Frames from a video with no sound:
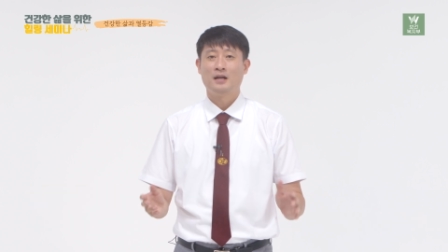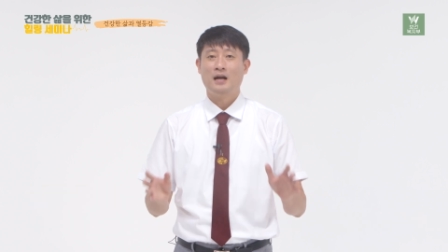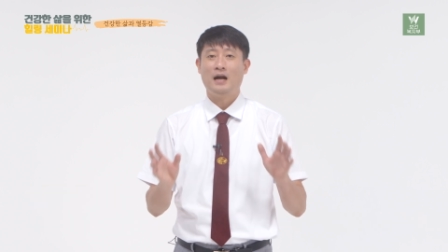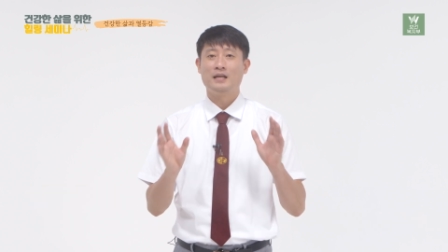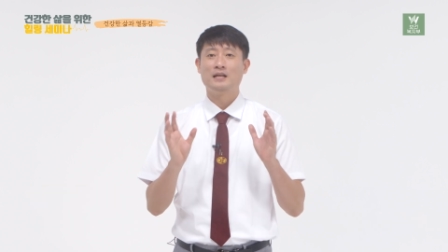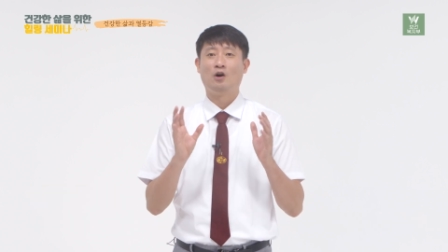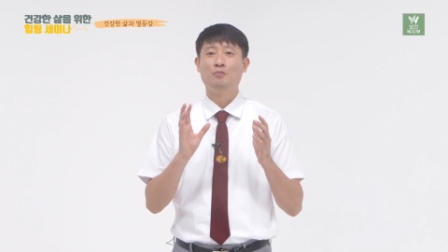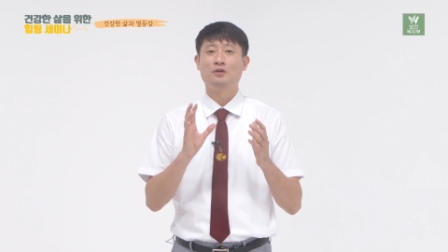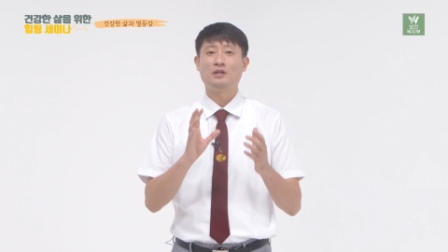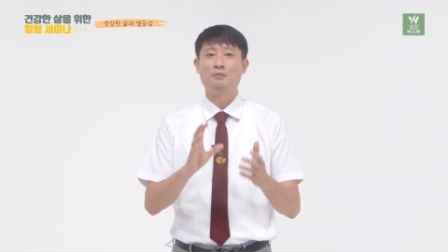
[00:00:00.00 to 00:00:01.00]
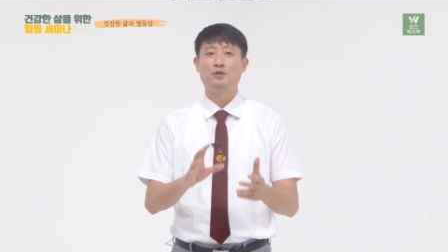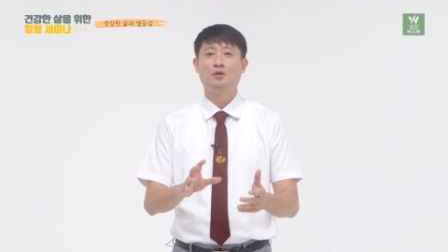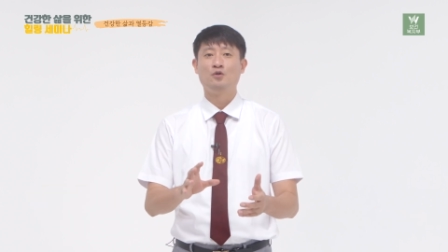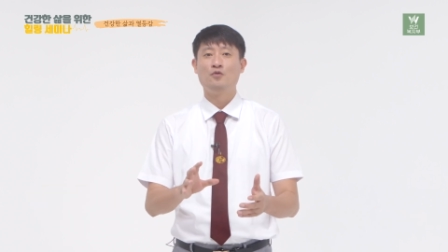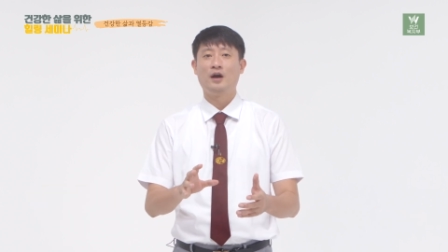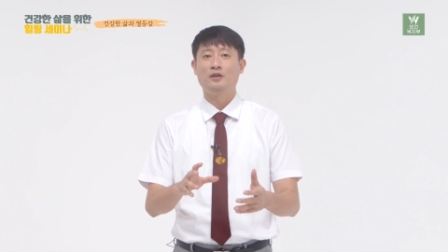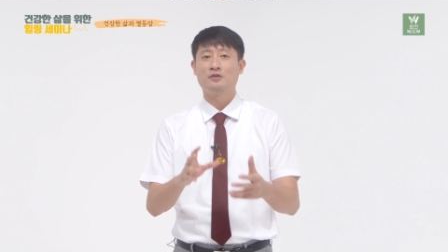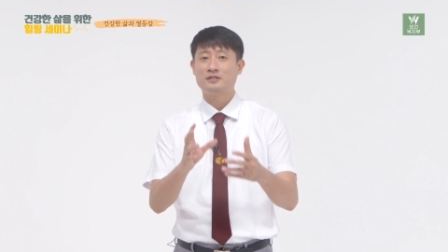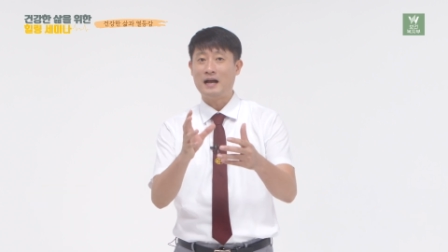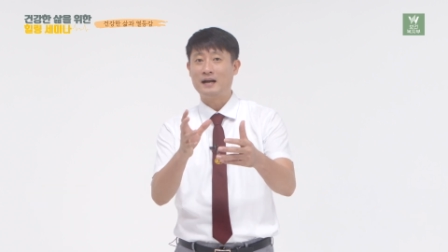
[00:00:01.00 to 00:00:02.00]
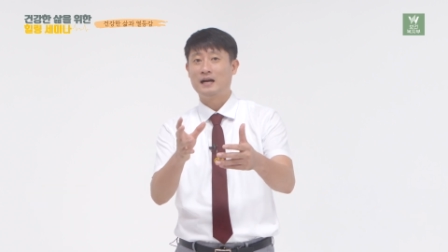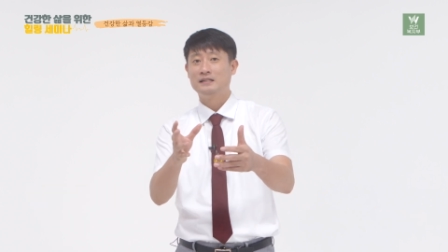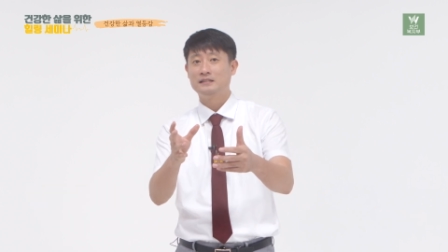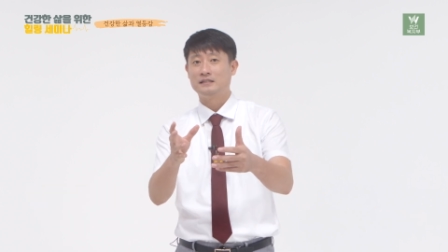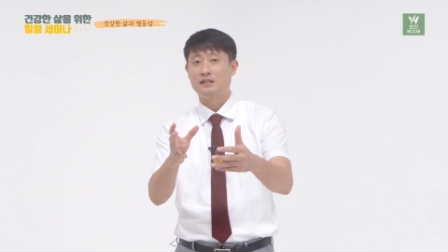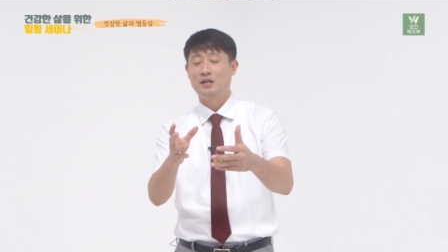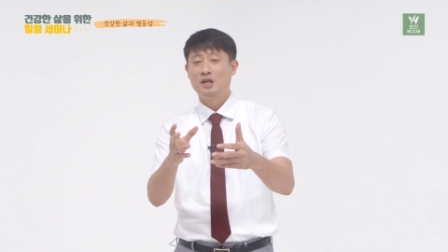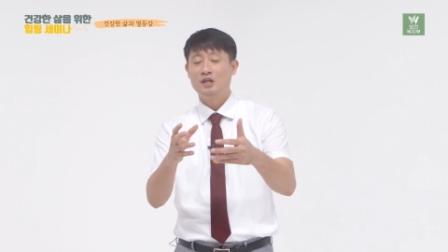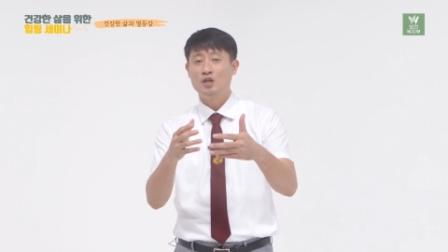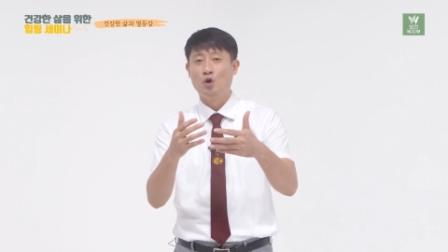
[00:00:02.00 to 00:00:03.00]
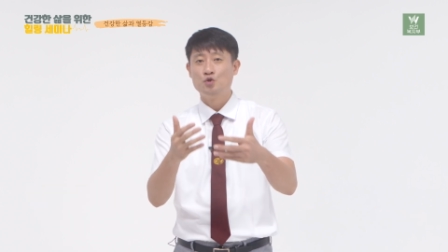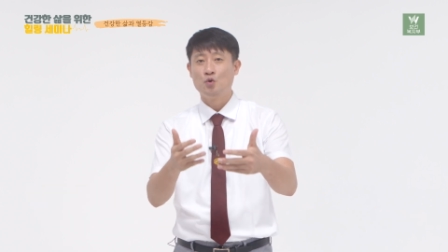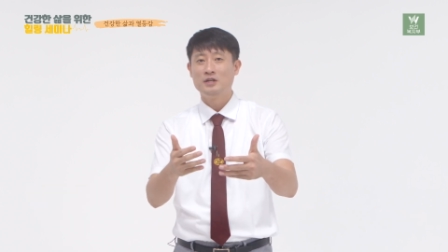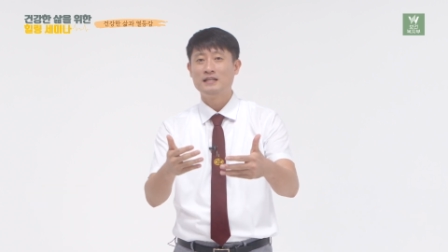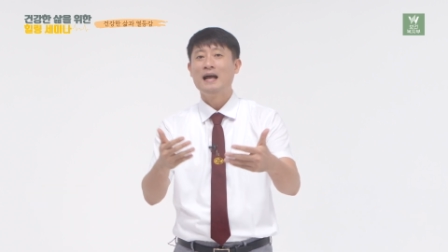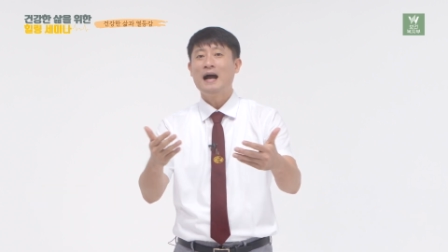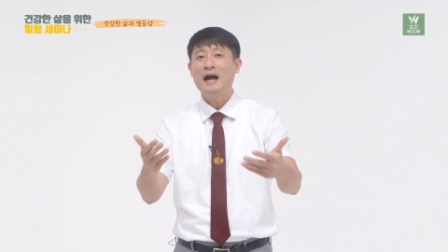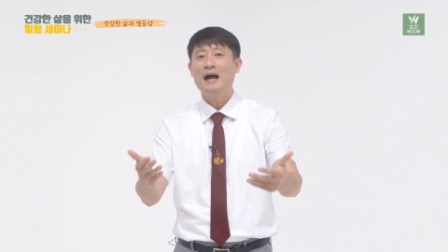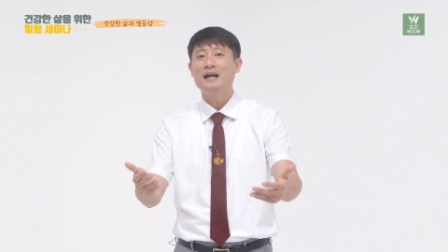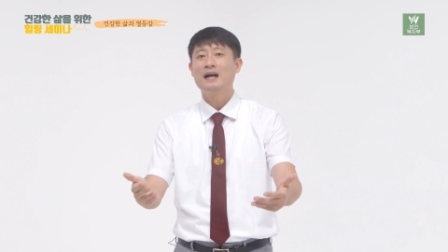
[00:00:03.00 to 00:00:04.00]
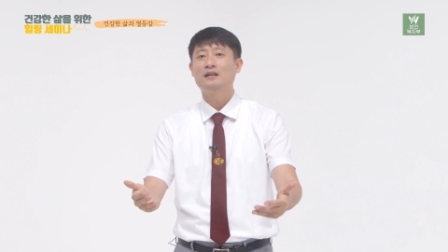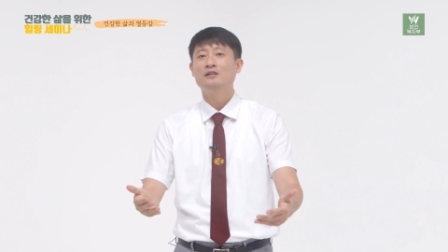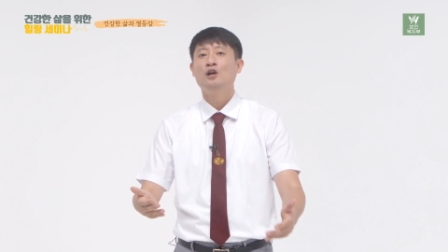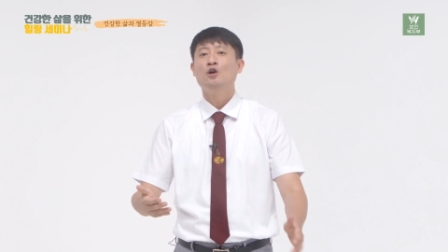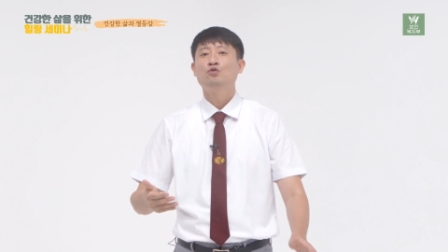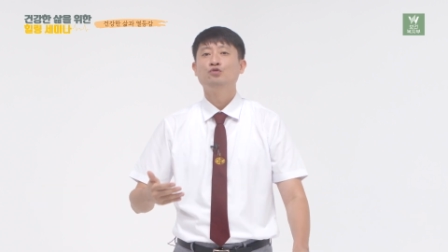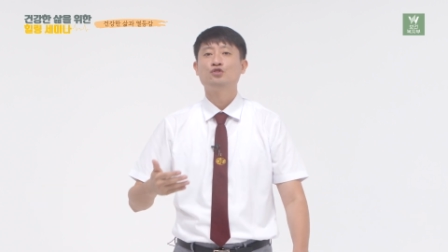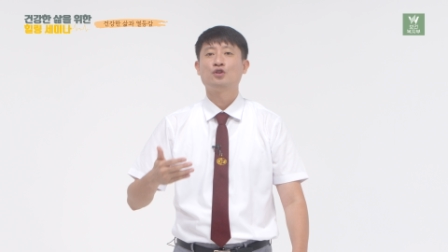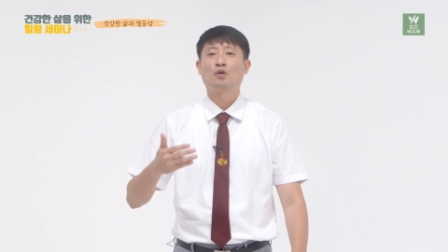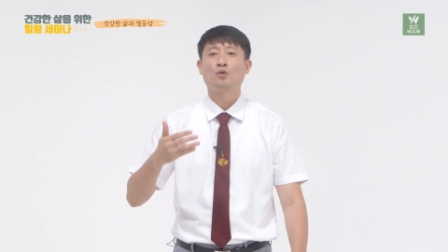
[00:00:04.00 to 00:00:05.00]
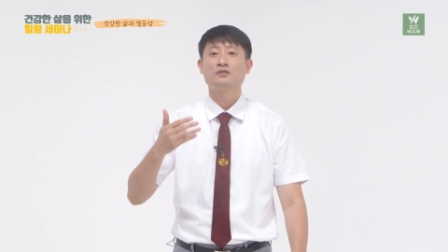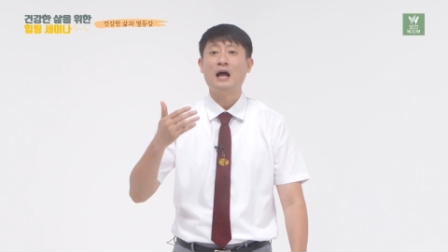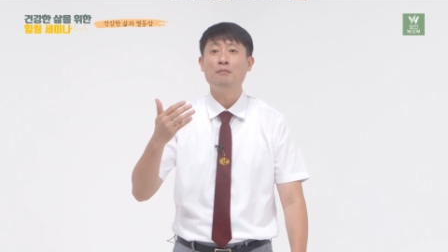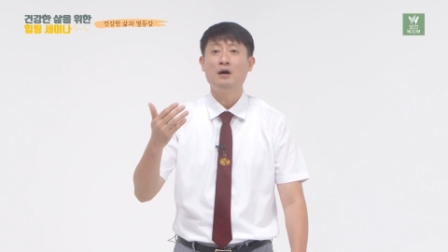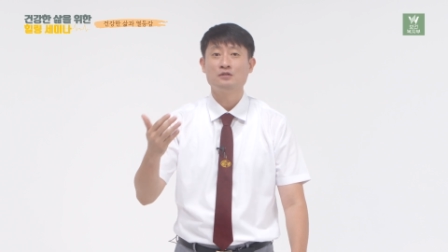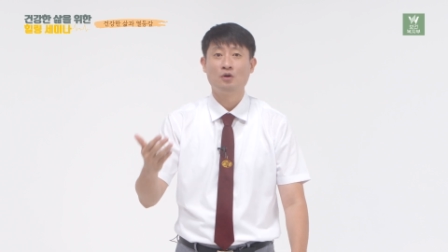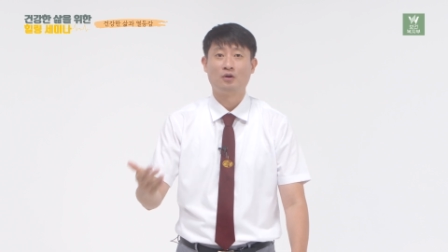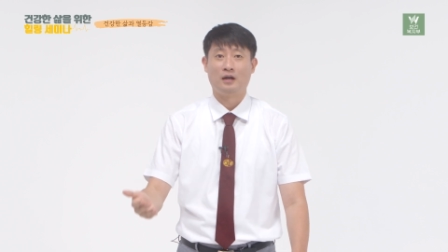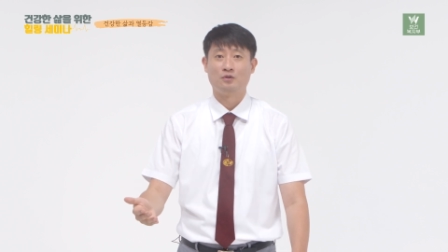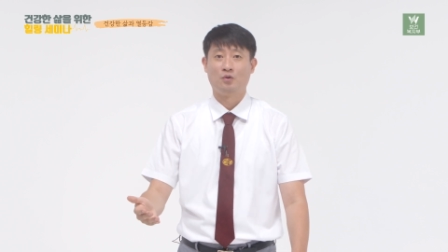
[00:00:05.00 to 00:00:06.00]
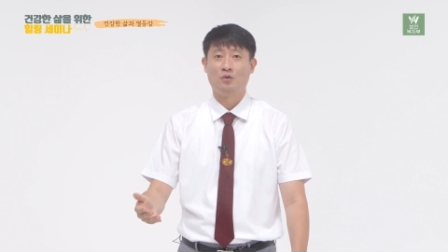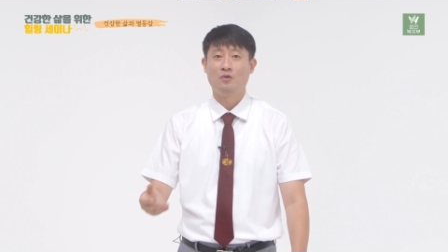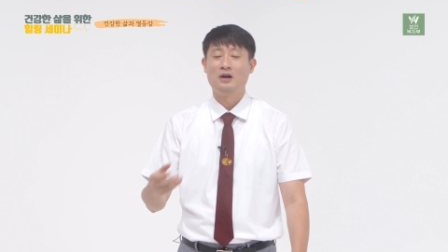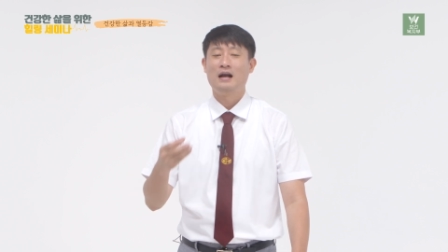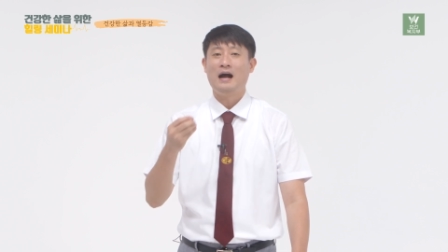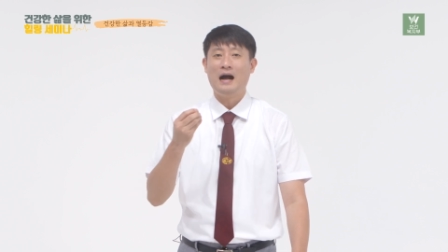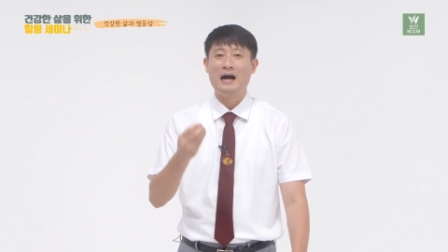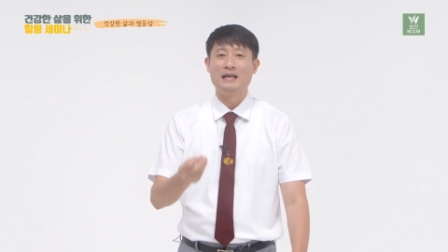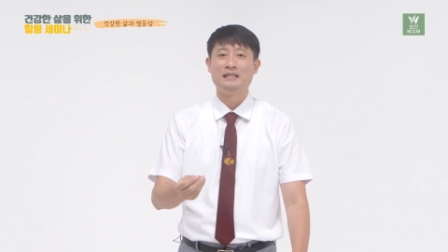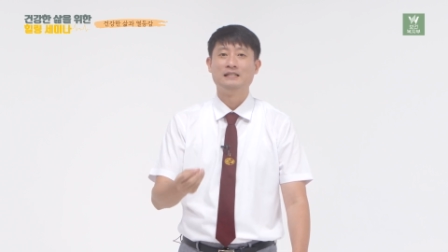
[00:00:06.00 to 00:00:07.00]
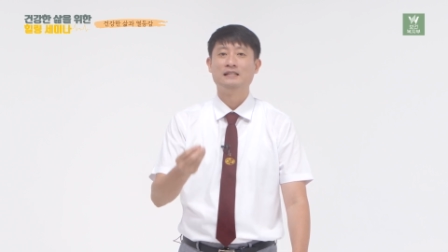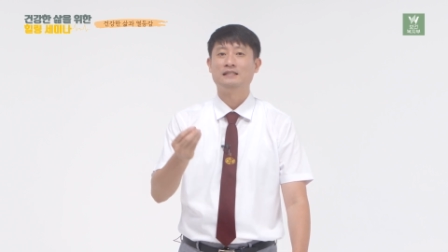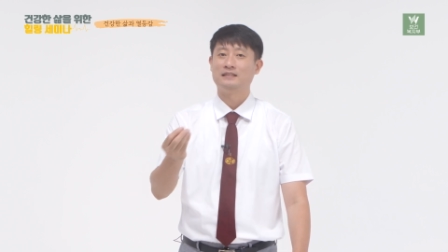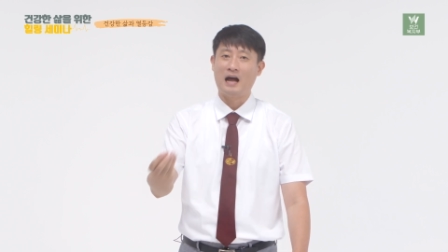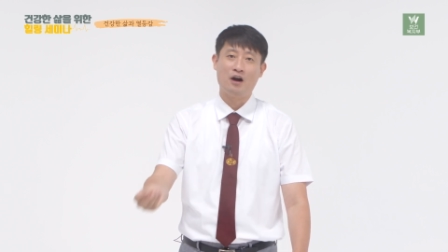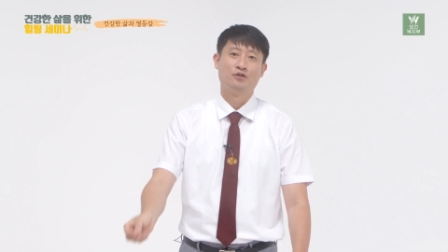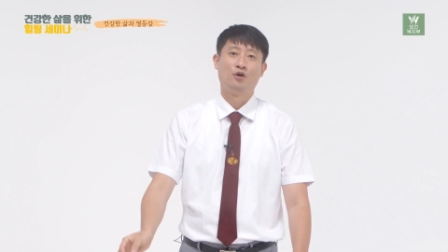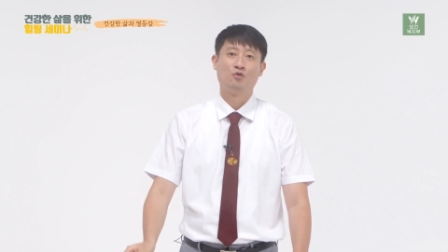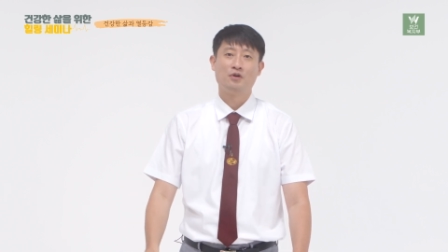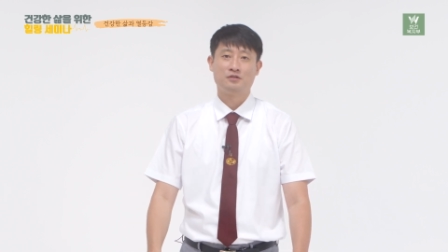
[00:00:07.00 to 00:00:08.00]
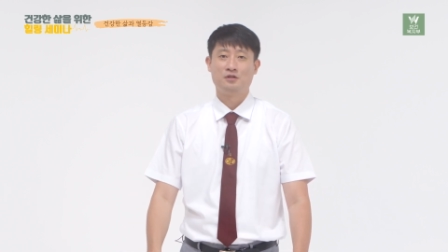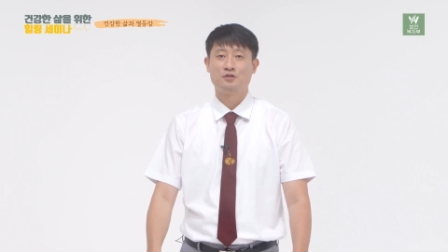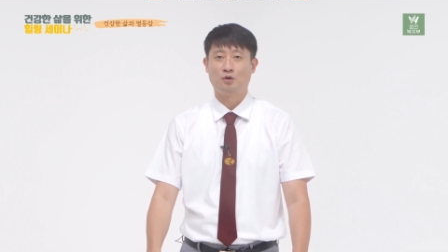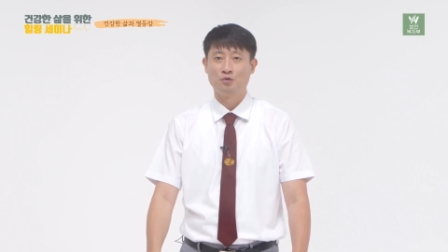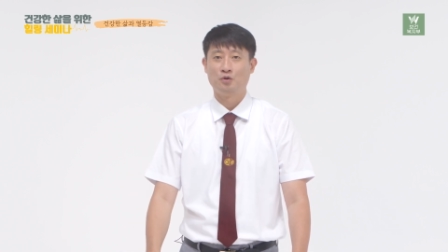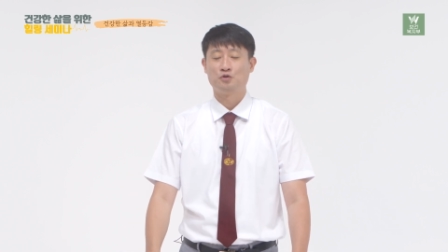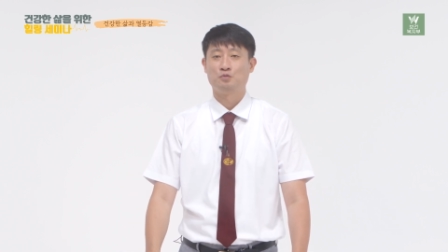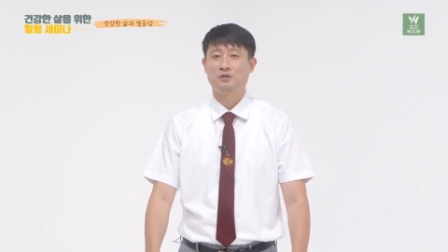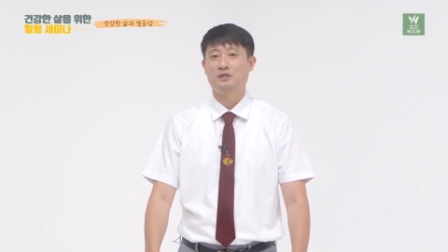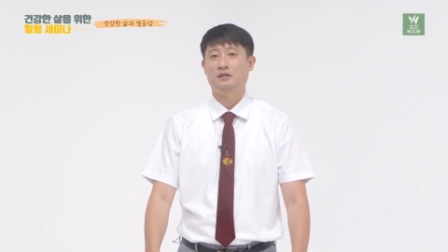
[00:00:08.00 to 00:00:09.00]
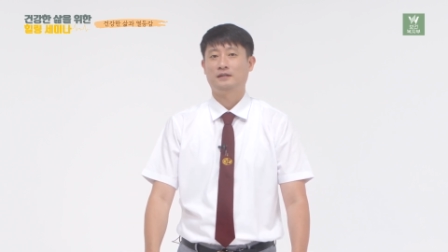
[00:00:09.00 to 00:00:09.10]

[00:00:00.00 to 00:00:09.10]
아이가 없는 남편을 위하여 사라는 여종인 하가를 후처로 삼아서라도 아이를 낳으려고 했을 정도였습니다.